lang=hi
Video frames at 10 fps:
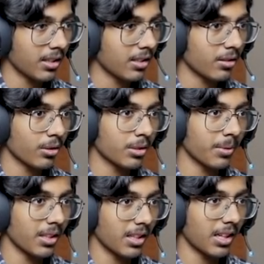तो इसमें
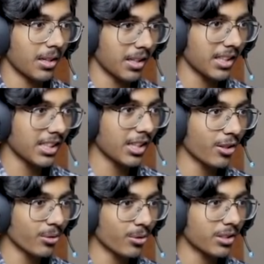आ, ये देख रहे
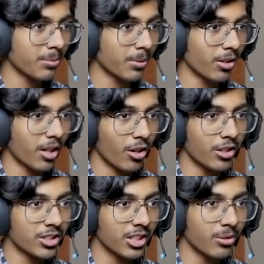हो तो इसमें थोड़ा और
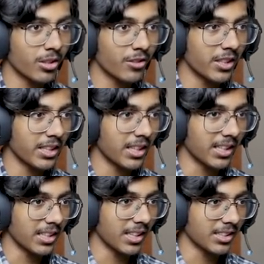सर्कुलर फीलिंग
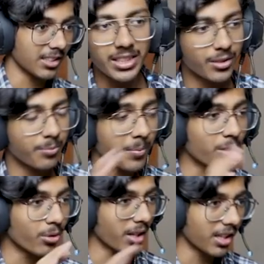आएगी ऐसे मैं
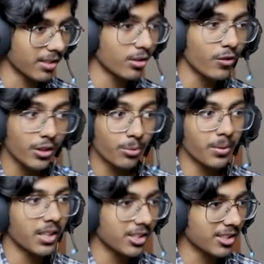थोड़ा करता हूँ और फिर तुम्हें
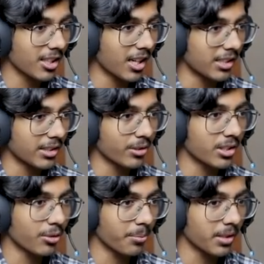नीचे से दिखाता हूँ जिससे
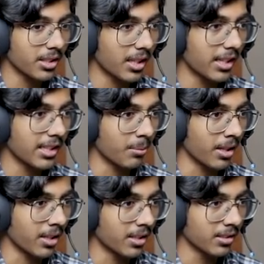तुम्हें ज़्यादा आइडिया
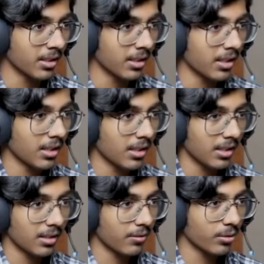मिलेगा
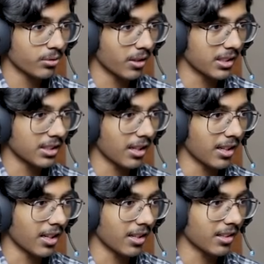वो स्वागत करने
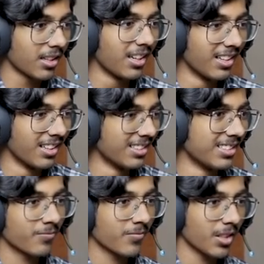आ रहा है
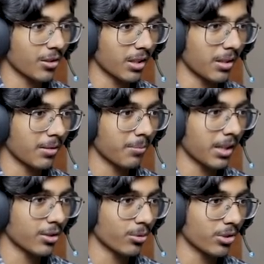ओके पहले
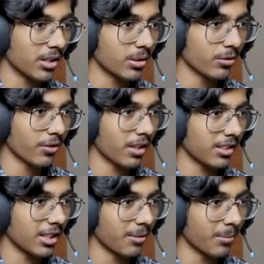सो जाता हूँ फिर
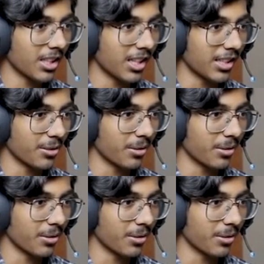दिन में दिखाता हूँ ये